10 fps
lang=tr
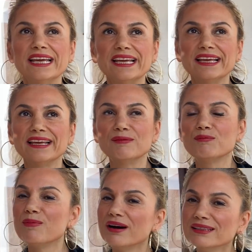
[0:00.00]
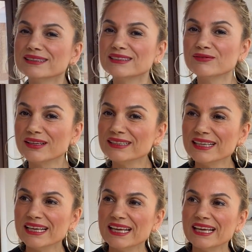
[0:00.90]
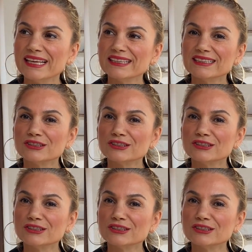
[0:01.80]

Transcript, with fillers: e, maalesef hani e,